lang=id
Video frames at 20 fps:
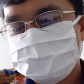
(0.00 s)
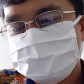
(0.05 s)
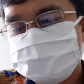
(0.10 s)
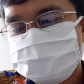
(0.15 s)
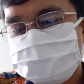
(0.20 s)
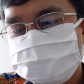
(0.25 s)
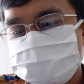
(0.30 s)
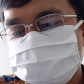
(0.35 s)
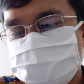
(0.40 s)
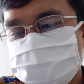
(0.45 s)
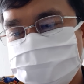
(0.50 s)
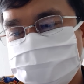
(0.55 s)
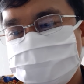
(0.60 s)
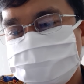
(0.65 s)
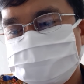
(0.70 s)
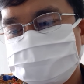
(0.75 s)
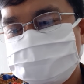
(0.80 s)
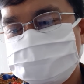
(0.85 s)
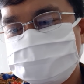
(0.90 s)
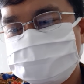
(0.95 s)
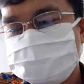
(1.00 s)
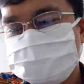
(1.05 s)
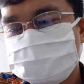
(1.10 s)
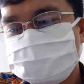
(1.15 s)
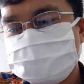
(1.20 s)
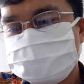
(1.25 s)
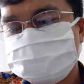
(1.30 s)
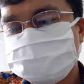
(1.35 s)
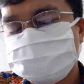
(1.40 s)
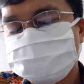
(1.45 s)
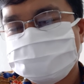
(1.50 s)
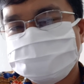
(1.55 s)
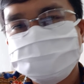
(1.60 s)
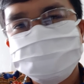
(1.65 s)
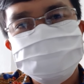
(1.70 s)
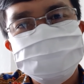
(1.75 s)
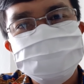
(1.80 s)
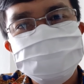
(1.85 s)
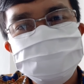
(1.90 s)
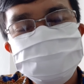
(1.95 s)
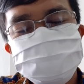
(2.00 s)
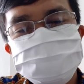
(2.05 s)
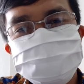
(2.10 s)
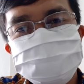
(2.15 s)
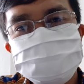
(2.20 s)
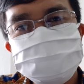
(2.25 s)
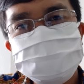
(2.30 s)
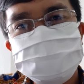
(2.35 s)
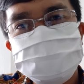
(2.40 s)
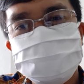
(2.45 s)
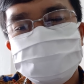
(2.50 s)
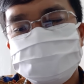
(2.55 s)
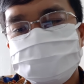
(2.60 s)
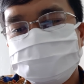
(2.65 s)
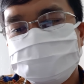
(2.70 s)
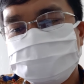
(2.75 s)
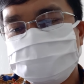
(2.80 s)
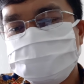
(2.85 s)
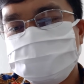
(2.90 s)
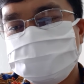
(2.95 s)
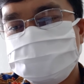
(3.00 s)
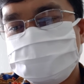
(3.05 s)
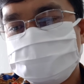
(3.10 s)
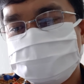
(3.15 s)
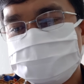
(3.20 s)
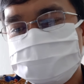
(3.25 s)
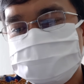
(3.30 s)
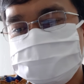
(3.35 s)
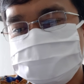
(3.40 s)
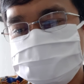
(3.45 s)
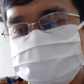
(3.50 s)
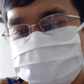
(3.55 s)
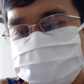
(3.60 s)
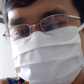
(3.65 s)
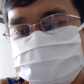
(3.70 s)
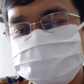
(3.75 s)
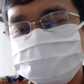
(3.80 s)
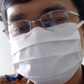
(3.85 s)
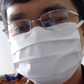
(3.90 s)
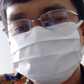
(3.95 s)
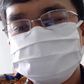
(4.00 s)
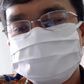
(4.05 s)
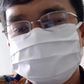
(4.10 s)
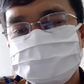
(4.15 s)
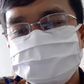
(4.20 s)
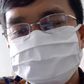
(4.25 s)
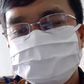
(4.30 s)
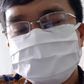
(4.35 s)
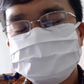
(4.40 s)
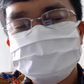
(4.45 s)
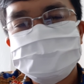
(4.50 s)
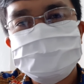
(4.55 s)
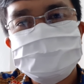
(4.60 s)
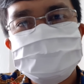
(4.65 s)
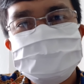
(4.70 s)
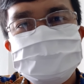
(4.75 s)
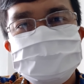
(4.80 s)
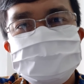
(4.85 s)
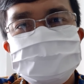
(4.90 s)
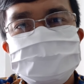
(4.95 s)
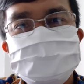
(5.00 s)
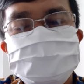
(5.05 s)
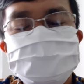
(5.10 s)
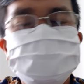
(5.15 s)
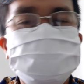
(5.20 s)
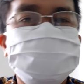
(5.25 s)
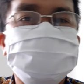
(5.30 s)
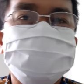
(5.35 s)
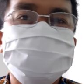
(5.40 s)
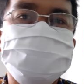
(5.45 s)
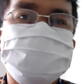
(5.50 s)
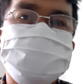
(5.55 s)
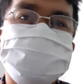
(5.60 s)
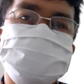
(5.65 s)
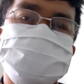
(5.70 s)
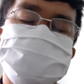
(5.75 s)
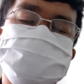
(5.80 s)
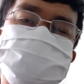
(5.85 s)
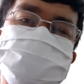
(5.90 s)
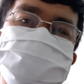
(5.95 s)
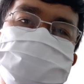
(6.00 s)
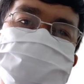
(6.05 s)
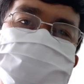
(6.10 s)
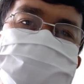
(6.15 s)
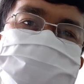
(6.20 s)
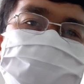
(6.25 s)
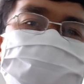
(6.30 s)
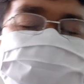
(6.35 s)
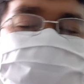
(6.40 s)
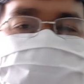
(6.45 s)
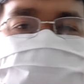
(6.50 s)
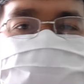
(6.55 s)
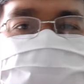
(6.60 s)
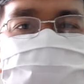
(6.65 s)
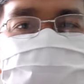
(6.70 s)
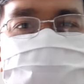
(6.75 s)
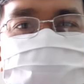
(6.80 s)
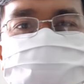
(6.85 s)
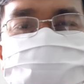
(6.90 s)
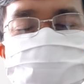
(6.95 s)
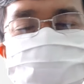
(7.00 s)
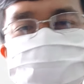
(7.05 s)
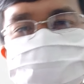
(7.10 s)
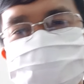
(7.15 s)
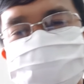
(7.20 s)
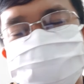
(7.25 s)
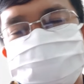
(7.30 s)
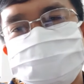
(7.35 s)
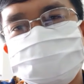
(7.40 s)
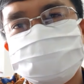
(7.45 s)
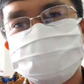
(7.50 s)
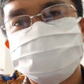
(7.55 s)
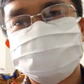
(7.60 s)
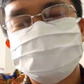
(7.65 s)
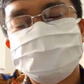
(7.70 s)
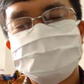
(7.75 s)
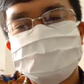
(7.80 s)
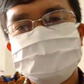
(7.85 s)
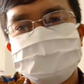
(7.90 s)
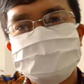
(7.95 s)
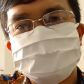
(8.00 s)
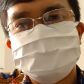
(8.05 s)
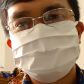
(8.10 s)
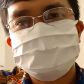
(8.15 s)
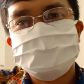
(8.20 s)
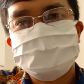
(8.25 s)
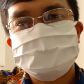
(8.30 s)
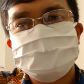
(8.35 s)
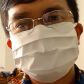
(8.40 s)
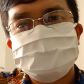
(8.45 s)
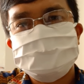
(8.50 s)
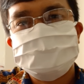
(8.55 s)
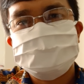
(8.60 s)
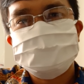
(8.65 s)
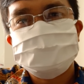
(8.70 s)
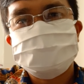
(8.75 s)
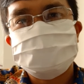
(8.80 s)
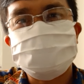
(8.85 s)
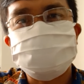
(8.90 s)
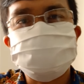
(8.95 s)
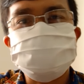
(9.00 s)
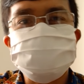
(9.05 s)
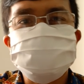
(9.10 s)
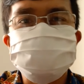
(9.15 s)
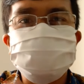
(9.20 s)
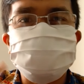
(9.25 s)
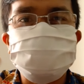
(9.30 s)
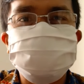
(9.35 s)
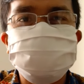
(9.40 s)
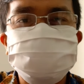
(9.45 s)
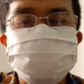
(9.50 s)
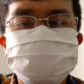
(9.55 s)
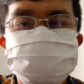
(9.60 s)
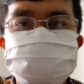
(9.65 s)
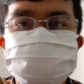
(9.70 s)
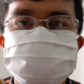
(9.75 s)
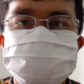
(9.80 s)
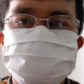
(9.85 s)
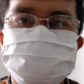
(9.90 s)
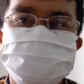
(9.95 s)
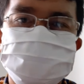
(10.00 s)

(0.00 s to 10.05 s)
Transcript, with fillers: Saudara-saudara ketika dia bertemu dengan Raja Saul, maka seperti biasa sudah. saudara Reza Saul heran.